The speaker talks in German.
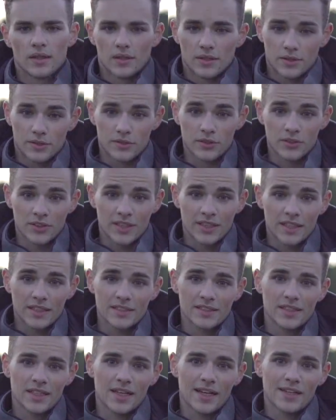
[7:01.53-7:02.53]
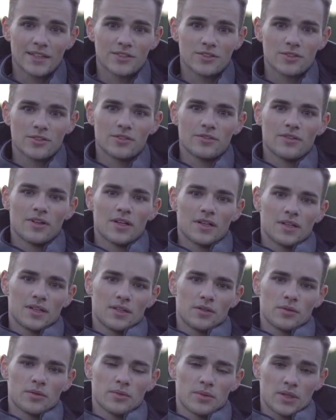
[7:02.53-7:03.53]
So, die letzte Reitstunde war,
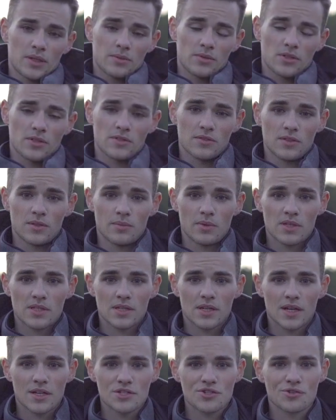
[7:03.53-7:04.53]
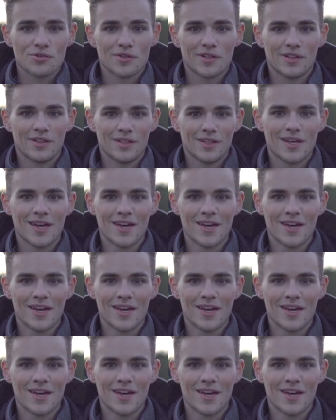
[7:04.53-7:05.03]
glaube ich, mit Abstand so die beste Reitstunde, die ich